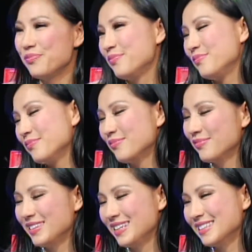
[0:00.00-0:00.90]
Thì bây giờ
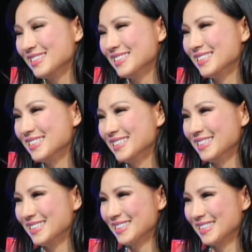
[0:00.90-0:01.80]
mình biết, giờ biết
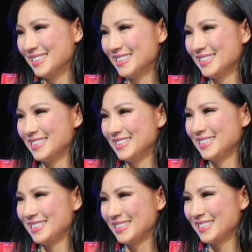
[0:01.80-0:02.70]
thêm là ông ngoại cũng
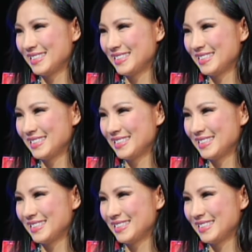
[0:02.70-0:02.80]
yêu